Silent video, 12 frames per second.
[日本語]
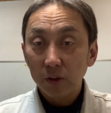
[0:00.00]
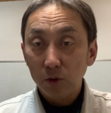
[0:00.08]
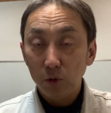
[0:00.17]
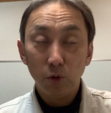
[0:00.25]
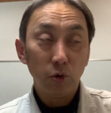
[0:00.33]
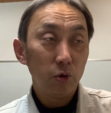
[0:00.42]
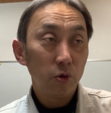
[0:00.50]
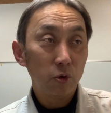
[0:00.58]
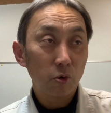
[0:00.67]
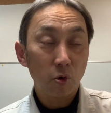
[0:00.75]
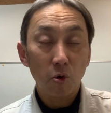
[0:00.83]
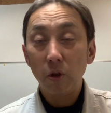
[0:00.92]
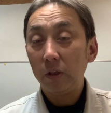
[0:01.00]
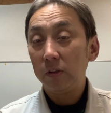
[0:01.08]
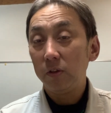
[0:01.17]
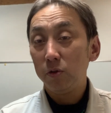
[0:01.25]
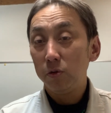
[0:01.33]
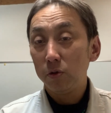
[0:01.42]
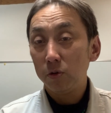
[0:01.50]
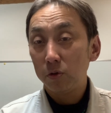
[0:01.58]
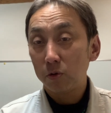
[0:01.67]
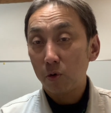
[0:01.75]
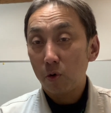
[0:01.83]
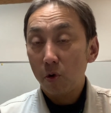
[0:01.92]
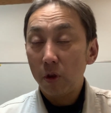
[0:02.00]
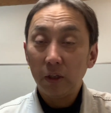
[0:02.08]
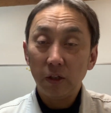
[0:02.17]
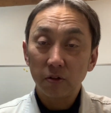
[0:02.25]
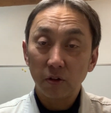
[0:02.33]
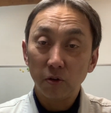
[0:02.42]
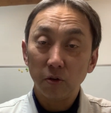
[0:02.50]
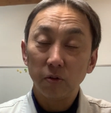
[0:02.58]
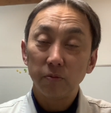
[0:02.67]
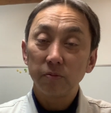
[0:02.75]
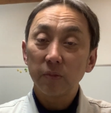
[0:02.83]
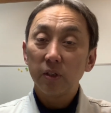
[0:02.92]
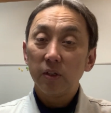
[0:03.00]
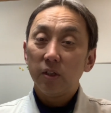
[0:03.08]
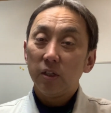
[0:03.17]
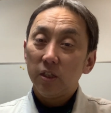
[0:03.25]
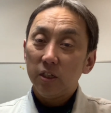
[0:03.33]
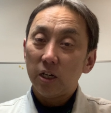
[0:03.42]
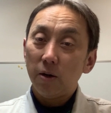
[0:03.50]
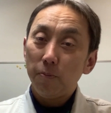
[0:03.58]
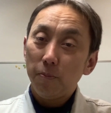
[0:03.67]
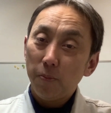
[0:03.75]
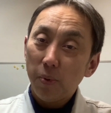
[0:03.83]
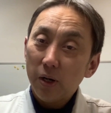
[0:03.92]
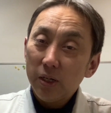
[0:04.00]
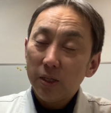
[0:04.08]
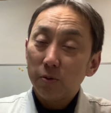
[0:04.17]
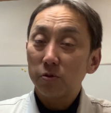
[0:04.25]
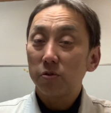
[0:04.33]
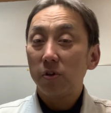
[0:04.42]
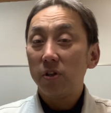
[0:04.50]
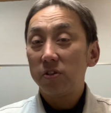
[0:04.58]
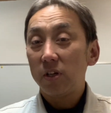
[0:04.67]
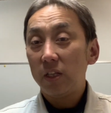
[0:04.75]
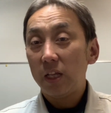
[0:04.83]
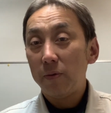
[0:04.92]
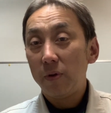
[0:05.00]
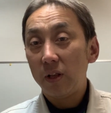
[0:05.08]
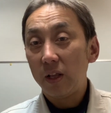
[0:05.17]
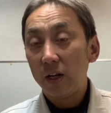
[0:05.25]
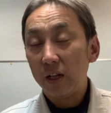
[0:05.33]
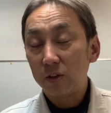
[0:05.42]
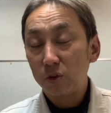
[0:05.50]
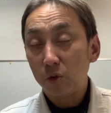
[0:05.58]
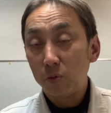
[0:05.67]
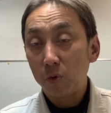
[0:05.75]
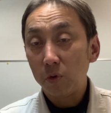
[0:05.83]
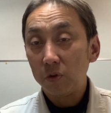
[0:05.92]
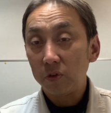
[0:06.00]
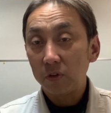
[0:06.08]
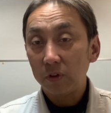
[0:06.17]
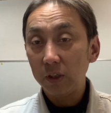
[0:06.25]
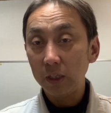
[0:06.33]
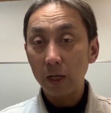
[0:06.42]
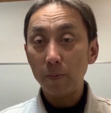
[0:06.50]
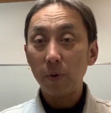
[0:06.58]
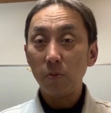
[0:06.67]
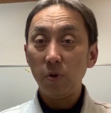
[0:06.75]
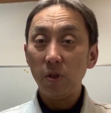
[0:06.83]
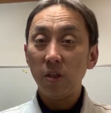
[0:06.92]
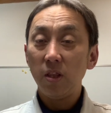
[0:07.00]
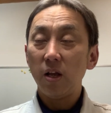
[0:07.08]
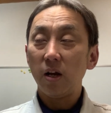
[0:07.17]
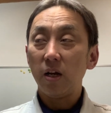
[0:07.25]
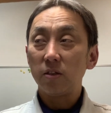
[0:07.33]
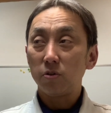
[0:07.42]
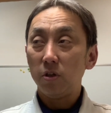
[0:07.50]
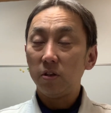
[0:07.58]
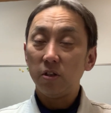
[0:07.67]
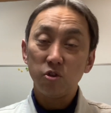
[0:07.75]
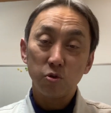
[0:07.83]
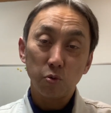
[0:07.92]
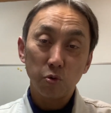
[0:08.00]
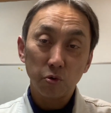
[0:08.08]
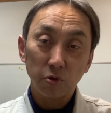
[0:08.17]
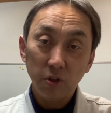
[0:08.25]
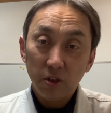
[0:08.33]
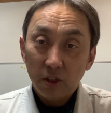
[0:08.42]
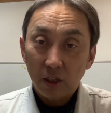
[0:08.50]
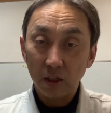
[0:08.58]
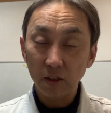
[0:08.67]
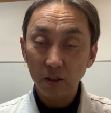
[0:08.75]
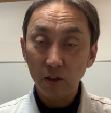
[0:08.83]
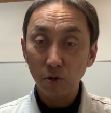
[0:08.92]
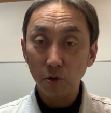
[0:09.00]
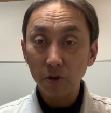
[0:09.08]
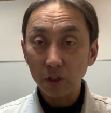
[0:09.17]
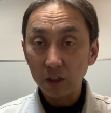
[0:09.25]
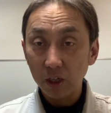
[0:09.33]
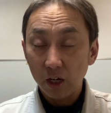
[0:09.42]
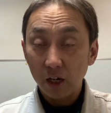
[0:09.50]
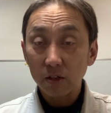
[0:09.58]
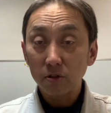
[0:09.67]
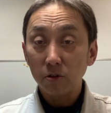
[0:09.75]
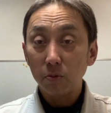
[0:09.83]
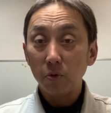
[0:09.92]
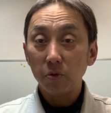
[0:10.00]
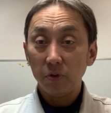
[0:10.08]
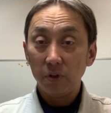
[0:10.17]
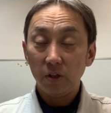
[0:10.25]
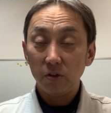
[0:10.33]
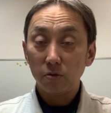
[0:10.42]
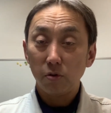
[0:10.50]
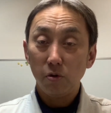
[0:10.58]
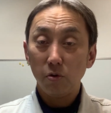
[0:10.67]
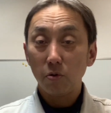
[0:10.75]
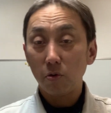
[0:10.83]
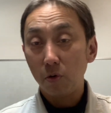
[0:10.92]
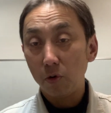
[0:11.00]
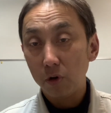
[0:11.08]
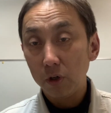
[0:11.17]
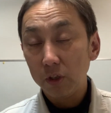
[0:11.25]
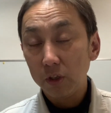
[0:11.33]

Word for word: いう頃なん、いうところなんですけど、やっぱりでもそれじゃダメなと思うんですよね。やっぱりみんながそうやって自分の意見、いろんな意見あると思うんで、それをこ